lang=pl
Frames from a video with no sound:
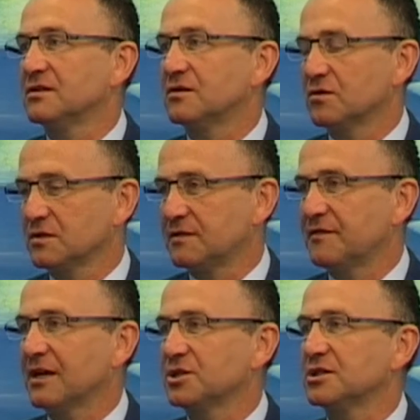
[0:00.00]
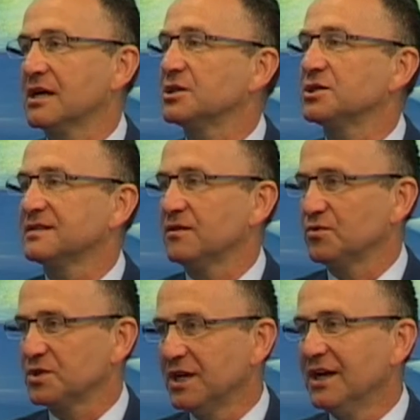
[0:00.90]
w rozgrywkach 3 na 3 są
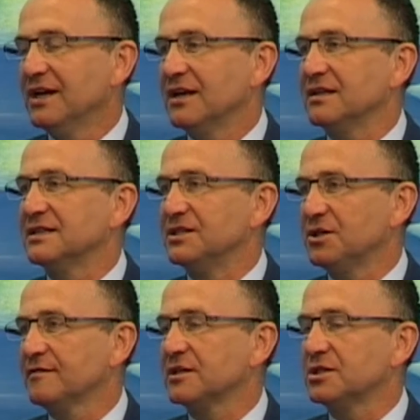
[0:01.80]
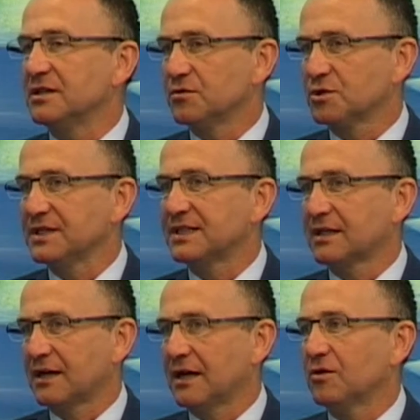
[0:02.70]
już sędziowie, czyli już jest ta
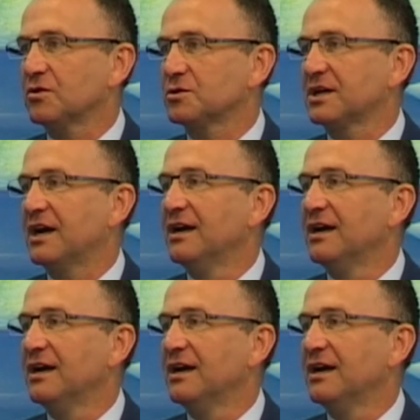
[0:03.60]
taka otoczka